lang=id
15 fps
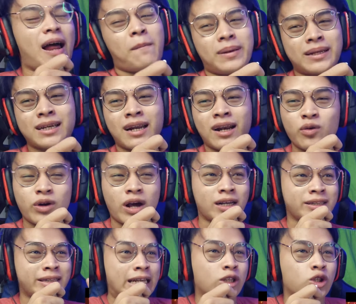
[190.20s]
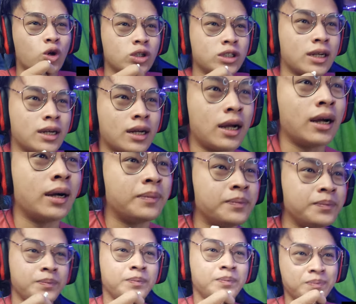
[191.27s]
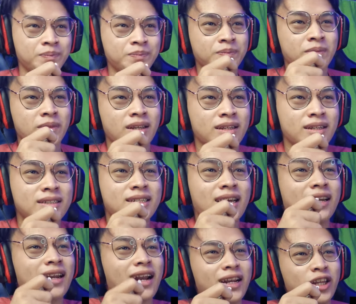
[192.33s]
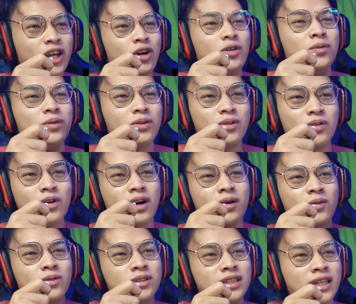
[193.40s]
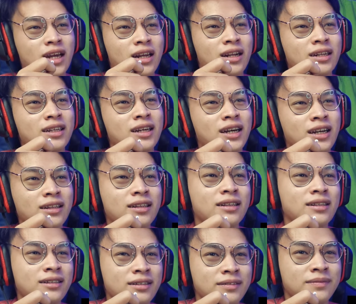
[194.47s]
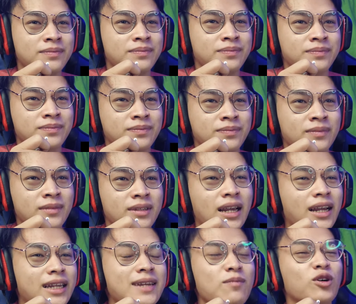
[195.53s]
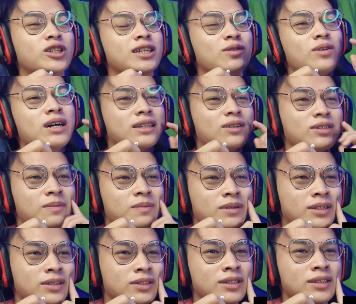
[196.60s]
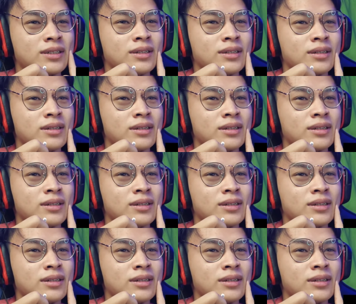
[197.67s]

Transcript: sampai sekarang udah ke TikTok sekarang Chandra Leo gue udah jarang lihat yang ini bocil gue nggak tahu siapa serius